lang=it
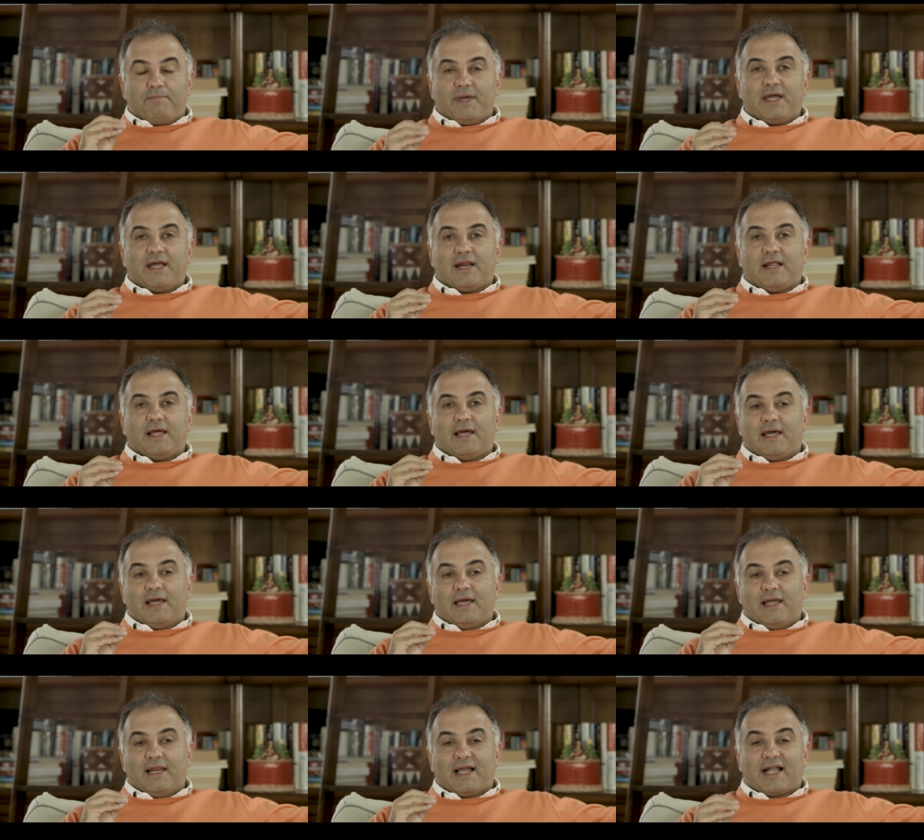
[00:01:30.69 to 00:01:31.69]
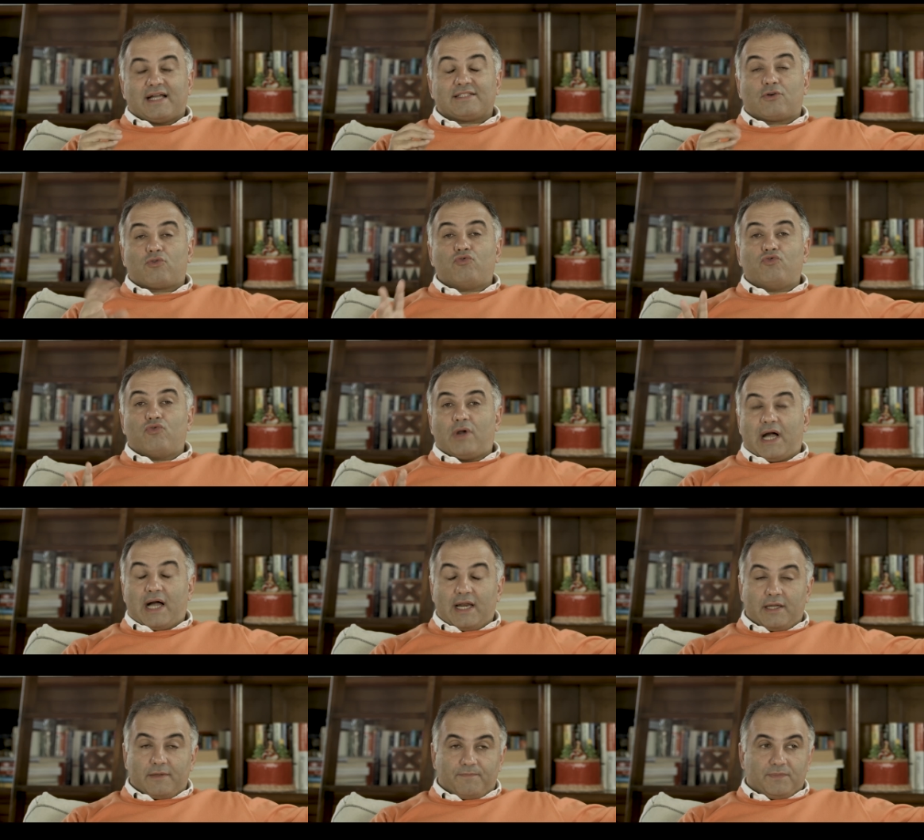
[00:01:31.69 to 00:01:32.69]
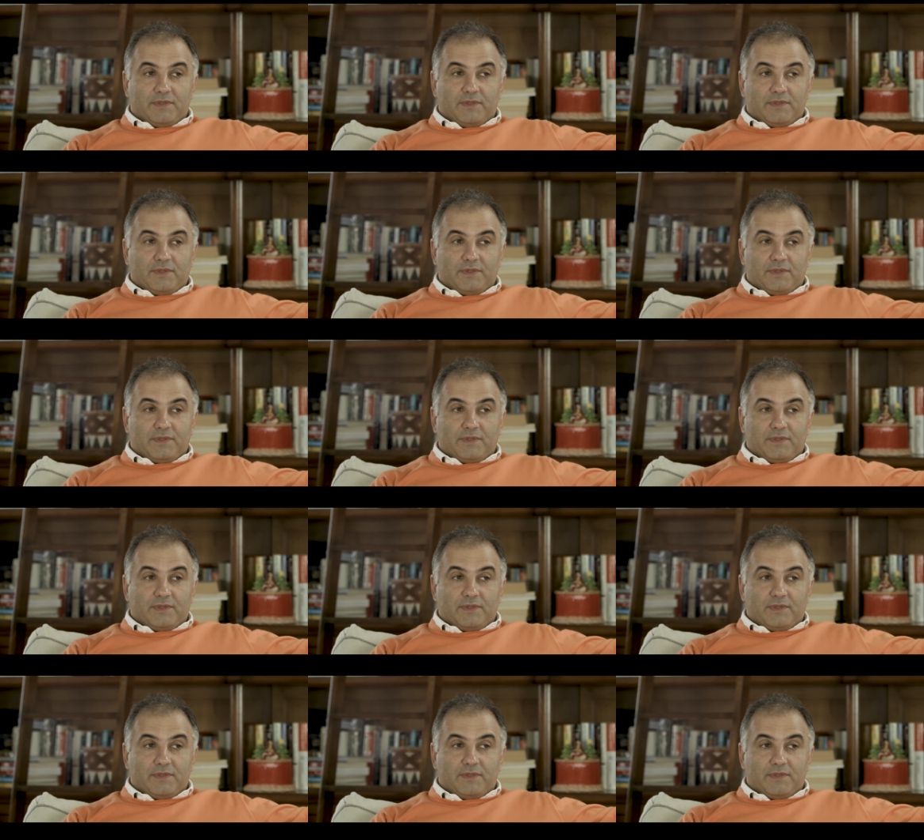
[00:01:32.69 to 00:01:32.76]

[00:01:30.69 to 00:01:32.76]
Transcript: per eh, la casa coniugale.